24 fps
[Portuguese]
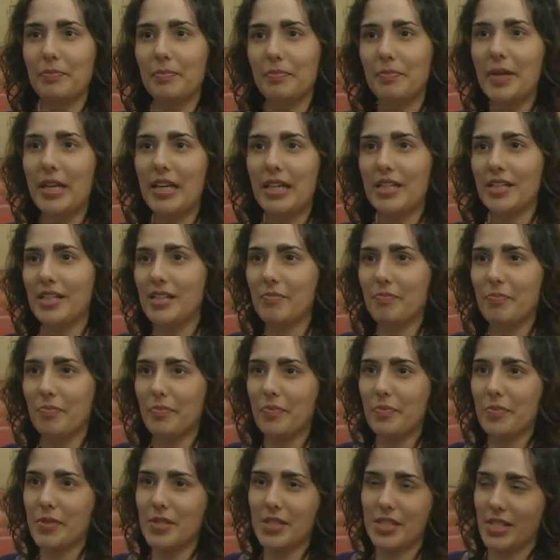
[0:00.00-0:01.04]
bem
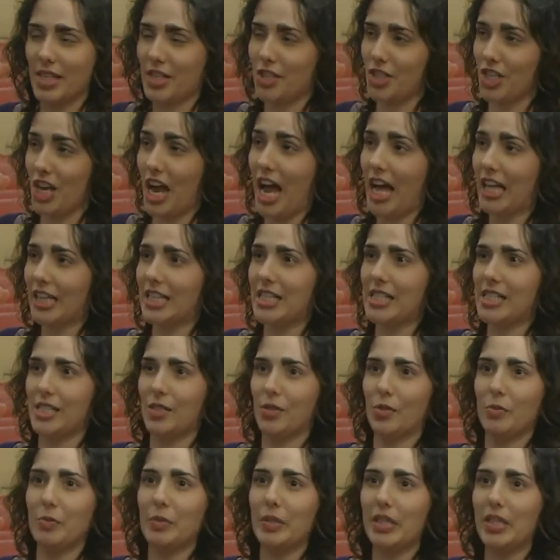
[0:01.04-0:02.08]
sediada assim,
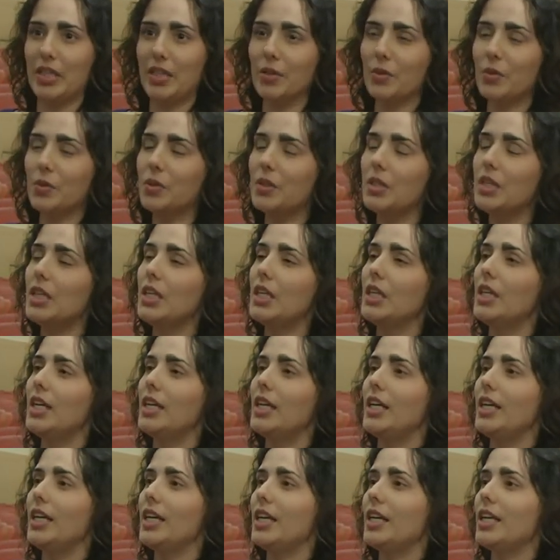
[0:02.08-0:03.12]
no banco
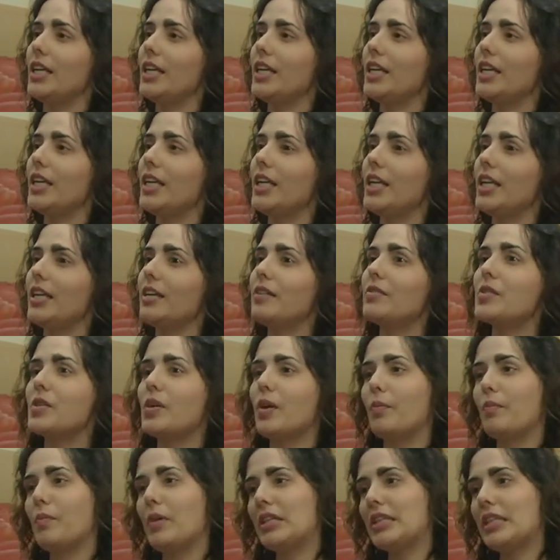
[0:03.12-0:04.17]
e
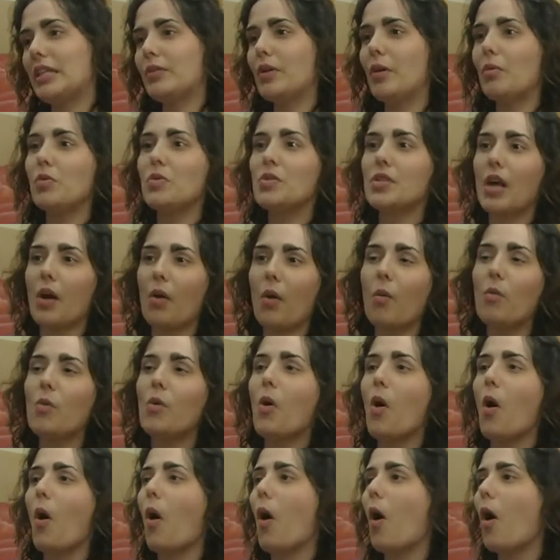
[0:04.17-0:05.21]
mantendo a música
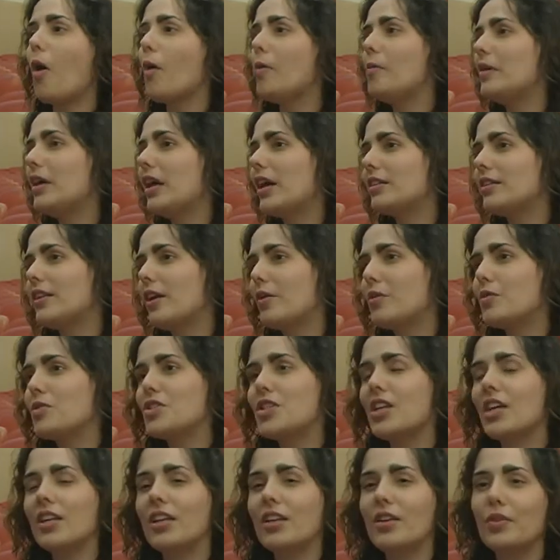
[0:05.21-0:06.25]
como hobby até o
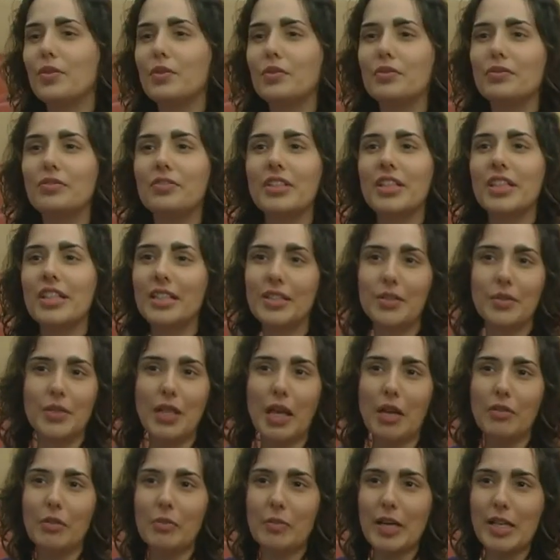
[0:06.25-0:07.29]
dia que eu vi que não
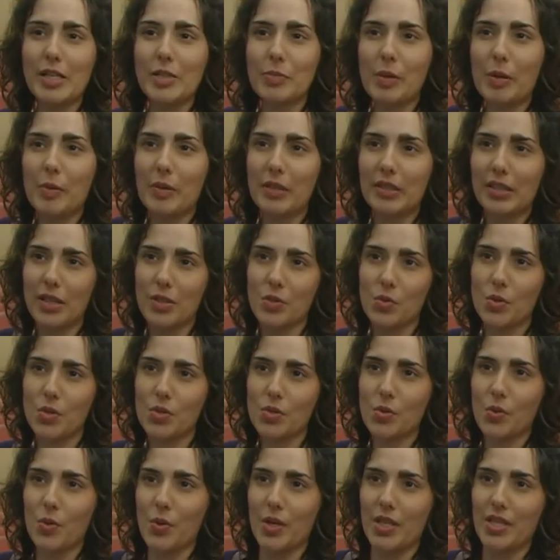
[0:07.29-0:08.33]
dava mais para manter as
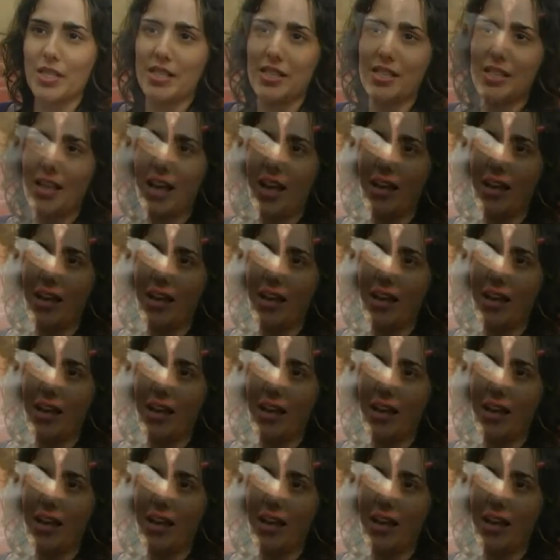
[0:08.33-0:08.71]
duas coisas e